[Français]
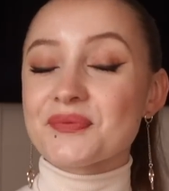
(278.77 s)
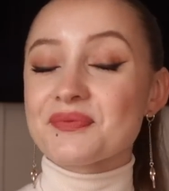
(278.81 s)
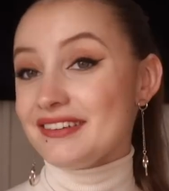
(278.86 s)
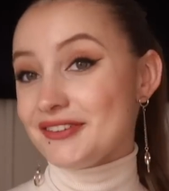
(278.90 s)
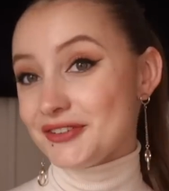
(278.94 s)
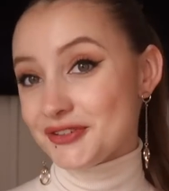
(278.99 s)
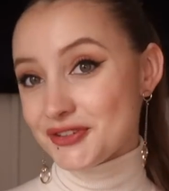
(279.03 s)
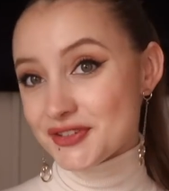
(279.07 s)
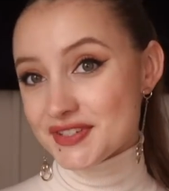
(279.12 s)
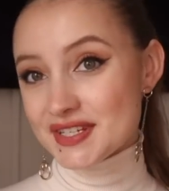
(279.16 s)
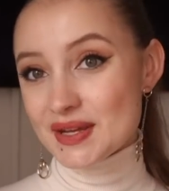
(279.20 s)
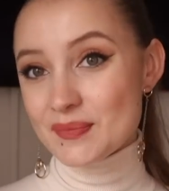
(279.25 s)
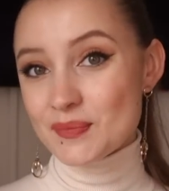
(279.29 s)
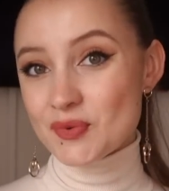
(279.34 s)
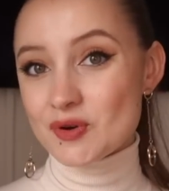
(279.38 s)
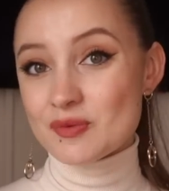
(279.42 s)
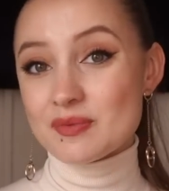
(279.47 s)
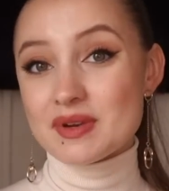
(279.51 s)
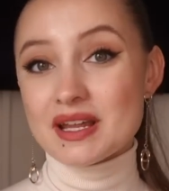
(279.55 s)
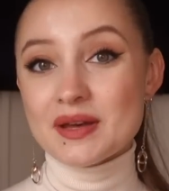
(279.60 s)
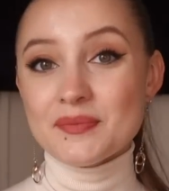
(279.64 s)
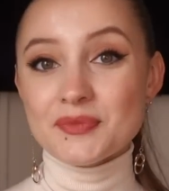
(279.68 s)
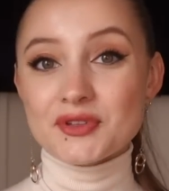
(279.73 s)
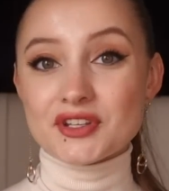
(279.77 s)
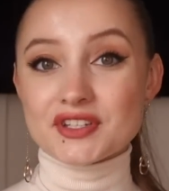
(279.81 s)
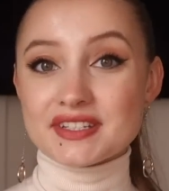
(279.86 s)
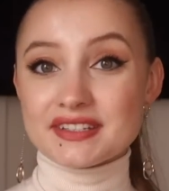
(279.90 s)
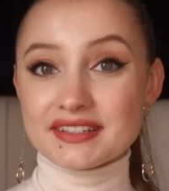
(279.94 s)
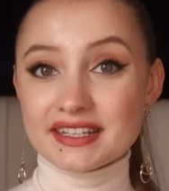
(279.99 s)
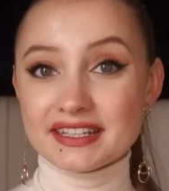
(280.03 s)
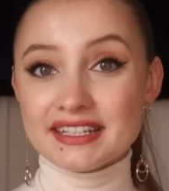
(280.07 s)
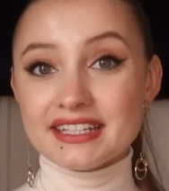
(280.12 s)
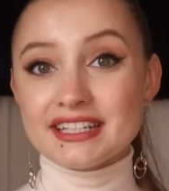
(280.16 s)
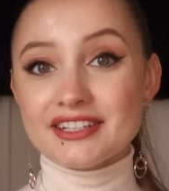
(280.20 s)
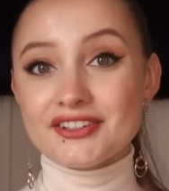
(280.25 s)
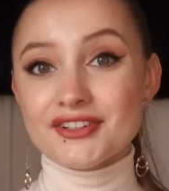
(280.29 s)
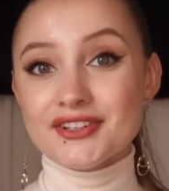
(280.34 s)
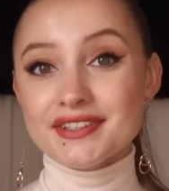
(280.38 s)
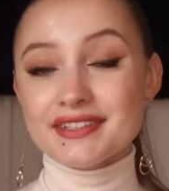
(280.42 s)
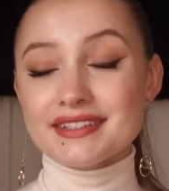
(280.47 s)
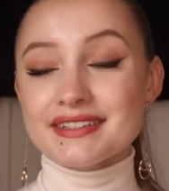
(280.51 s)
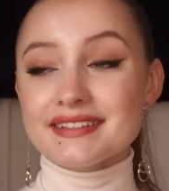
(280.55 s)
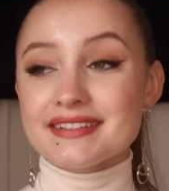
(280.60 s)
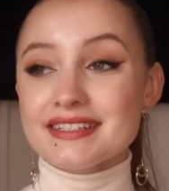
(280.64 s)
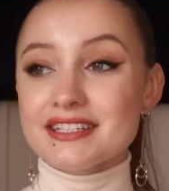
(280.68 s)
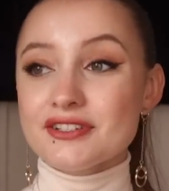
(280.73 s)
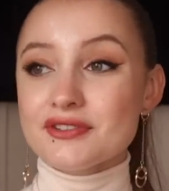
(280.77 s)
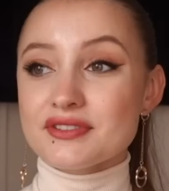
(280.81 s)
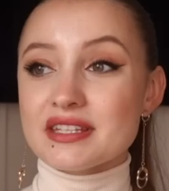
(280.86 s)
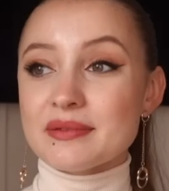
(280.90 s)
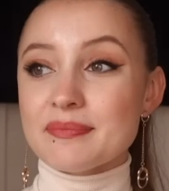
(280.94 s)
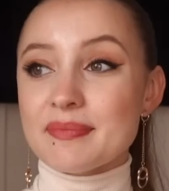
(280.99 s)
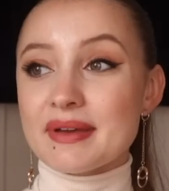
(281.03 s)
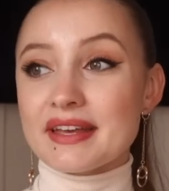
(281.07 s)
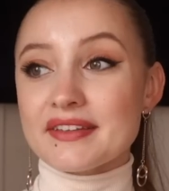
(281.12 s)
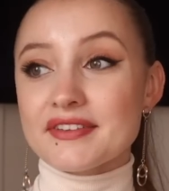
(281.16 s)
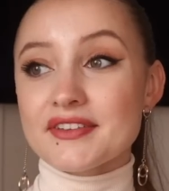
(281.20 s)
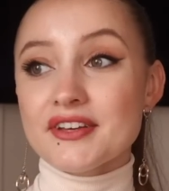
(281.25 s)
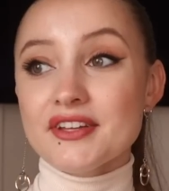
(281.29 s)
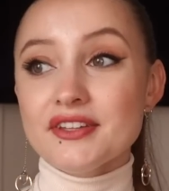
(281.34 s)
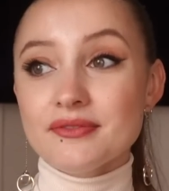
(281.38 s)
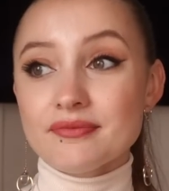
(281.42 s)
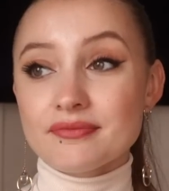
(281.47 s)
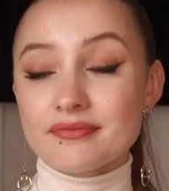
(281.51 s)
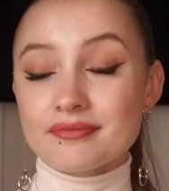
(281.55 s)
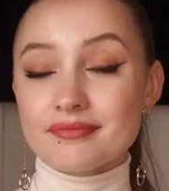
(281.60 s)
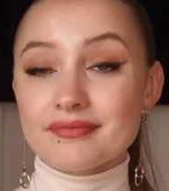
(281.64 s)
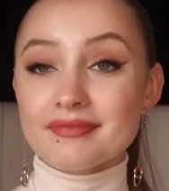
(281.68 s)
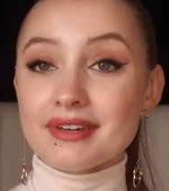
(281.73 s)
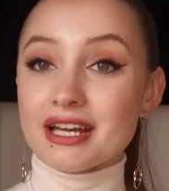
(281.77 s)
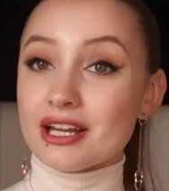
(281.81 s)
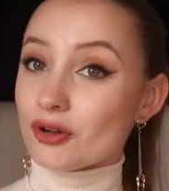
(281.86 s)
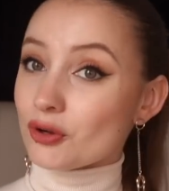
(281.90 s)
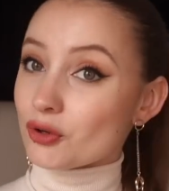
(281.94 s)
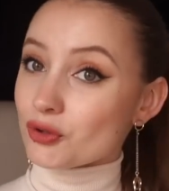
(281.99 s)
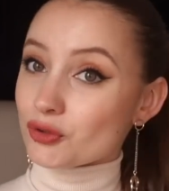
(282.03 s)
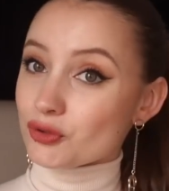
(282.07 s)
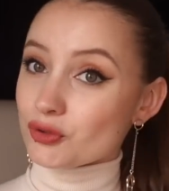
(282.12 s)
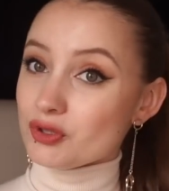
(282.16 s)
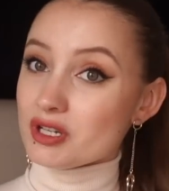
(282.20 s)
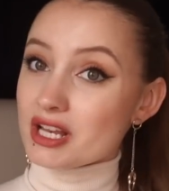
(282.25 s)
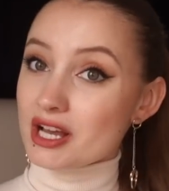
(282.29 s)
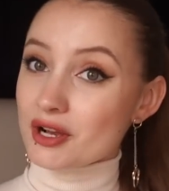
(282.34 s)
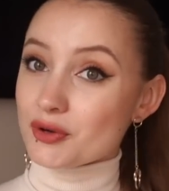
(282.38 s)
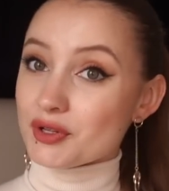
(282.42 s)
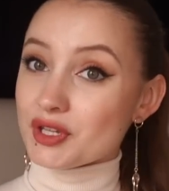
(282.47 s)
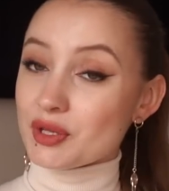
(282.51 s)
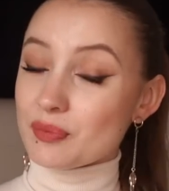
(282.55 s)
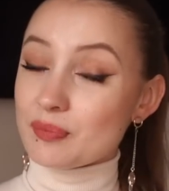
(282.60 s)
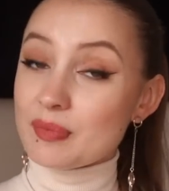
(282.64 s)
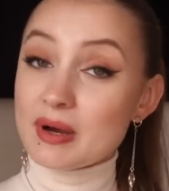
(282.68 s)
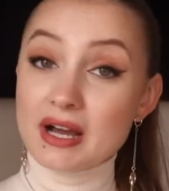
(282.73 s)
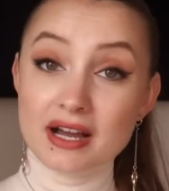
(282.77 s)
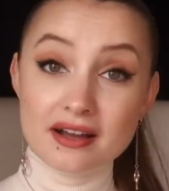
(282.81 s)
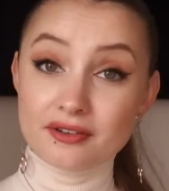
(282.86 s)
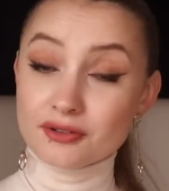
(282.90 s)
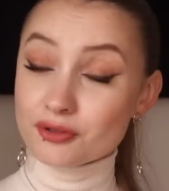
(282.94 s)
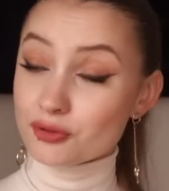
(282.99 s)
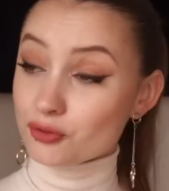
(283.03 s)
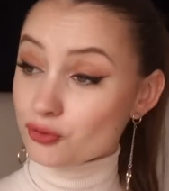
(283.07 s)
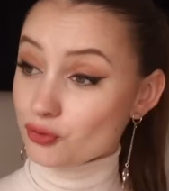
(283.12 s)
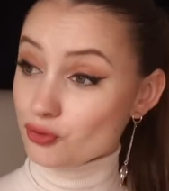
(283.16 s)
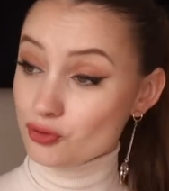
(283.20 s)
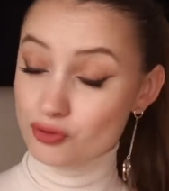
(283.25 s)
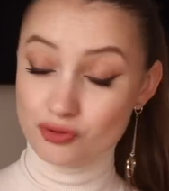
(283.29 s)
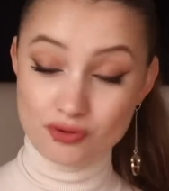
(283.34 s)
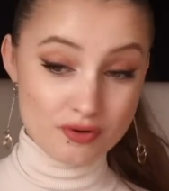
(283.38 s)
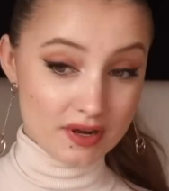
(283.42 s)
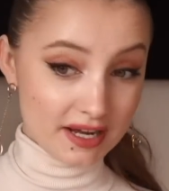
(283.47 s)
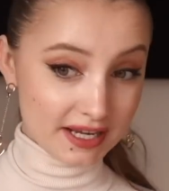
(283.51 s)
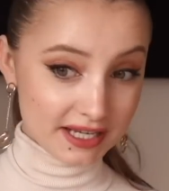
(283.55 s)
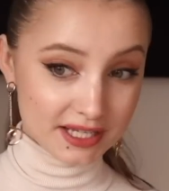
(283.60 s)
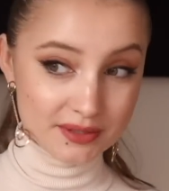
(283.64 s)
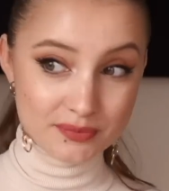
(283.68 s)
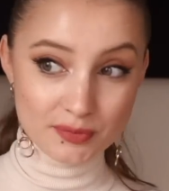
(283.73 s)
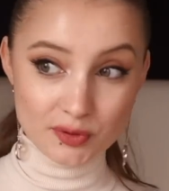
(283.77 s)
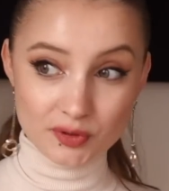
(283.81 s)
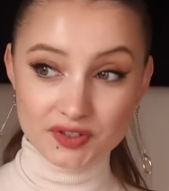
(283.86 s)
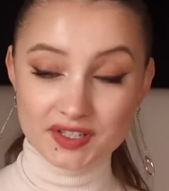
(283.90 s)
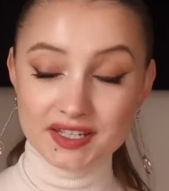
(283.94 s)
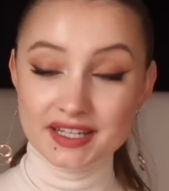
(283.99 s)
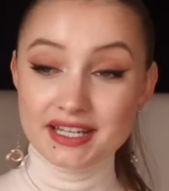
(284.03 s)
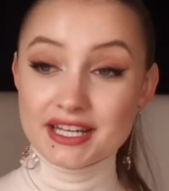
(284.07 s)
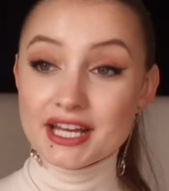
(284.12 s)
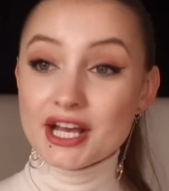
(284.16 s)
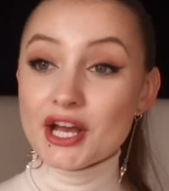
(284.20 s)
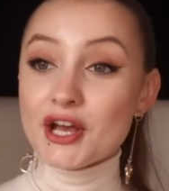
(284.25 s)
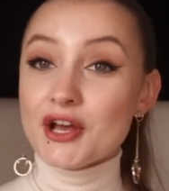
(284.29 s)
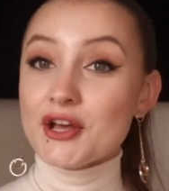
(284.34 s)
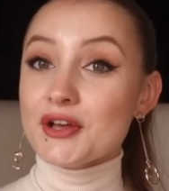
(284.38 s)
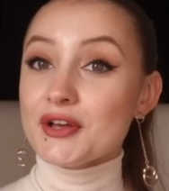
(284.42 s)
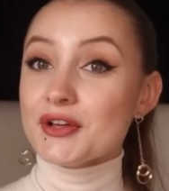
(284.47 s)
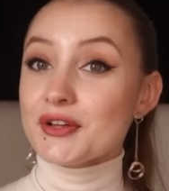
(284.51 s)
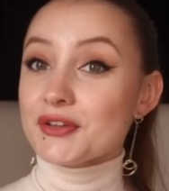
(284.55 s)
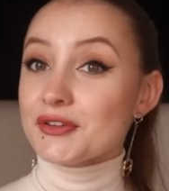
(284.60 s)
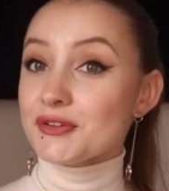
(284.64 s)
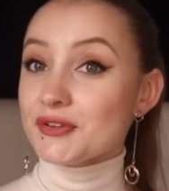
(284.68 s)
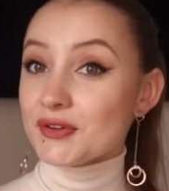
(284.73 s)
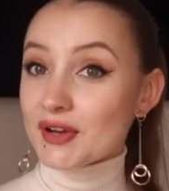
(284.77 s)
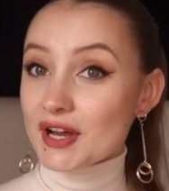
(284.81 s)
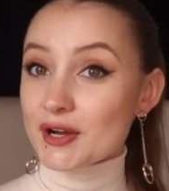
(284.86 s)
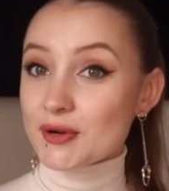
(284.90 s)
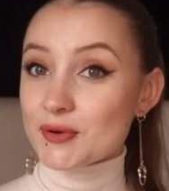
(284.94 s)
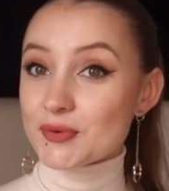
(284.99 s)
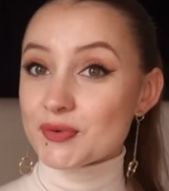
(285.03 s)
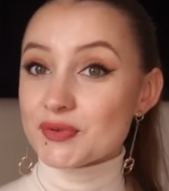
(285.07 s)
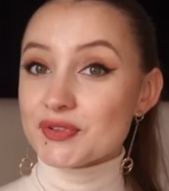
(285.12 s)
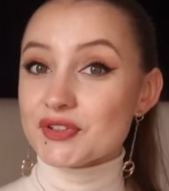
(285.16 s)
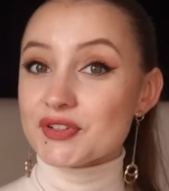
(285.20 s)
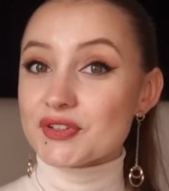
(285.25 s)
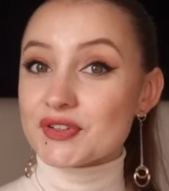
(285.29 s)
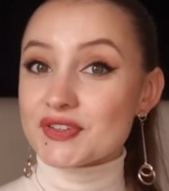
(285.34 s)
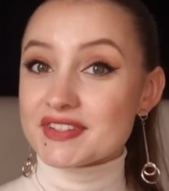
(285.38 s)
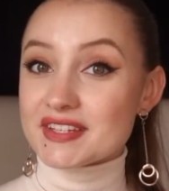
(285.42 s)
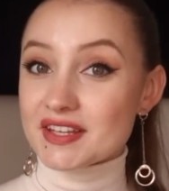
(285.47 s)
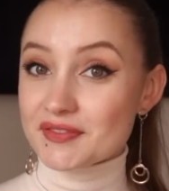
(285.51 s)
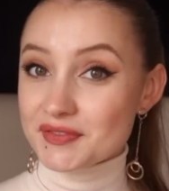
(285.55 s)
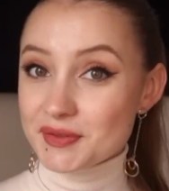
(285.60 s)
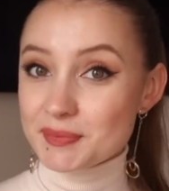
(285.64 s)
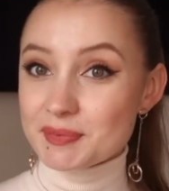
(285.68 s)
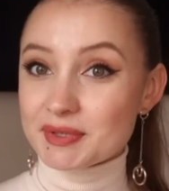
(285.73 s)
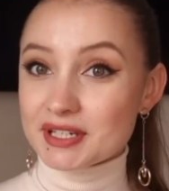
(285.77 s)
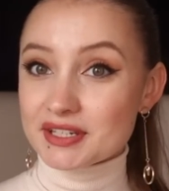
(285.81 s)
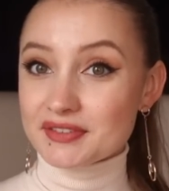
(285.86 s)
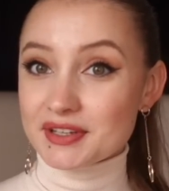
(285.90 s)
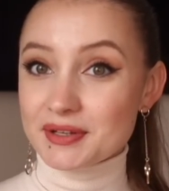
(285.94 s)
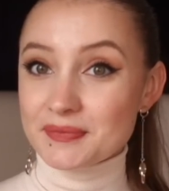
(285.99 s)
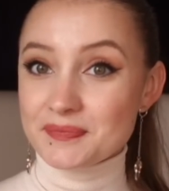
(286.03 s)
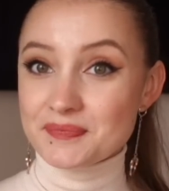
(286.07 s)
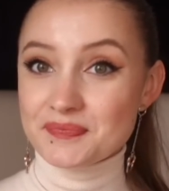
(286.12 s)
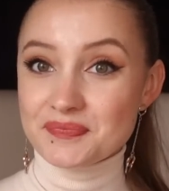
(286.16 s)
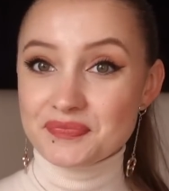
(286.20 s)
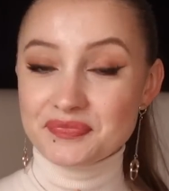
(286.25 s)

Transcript: Le deuxième problème dans cette anecdote, c'est que cette personne, alors que tu ne la connais pas, que tu ne lui as rien demandé, te raconte sa vie privée.